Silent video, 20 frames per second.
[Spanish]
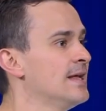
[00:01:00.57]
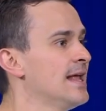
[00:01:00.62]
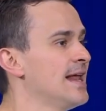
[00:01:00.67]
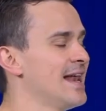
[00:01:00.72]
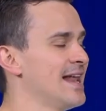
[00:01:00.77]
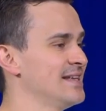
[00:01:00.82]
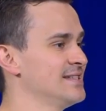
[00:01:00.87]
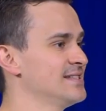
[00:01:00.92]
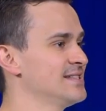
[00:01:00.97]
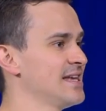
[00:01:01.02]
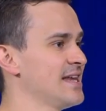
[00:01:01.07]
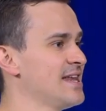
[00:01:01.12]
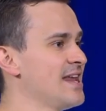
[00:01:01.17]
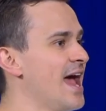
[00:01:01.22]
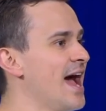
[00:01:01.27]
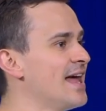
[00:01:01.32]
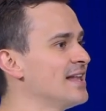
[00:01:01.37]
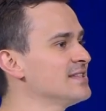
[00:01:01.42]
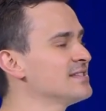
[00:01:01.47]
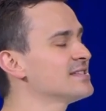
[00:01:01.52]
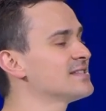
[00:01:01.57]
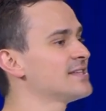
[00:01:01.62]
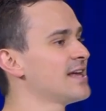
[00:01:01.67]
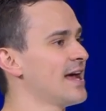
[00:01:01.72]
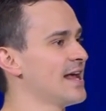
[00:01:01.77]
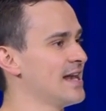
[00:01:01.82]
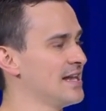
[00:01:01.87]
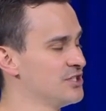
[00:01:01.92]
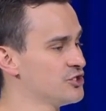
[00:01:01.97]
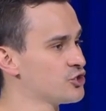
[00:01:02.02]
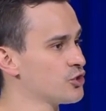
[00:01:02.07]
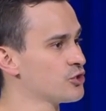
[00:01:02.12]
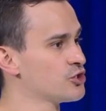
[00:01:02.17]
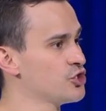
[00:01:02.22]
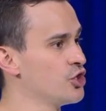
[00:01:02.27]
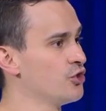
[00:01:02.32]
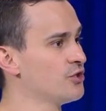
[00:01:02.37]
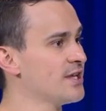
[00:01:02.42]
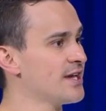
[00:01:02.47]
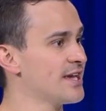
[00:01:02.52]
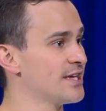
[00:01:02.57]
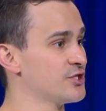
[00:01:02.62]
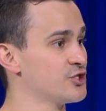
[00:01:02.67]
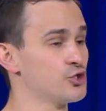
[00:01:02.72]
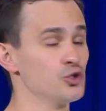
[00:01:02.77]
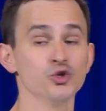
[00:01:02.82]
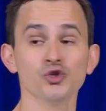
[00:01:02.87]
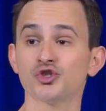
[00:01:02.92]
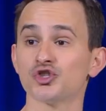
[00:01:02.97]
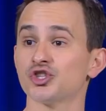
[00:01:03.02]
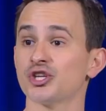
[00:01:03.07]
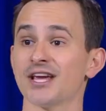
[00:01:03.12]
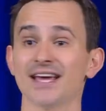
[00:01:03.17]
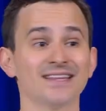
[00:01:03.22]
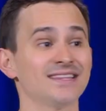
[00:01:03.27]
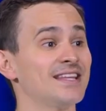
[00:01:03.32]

la enseñanza, la instrucción de Jesús, que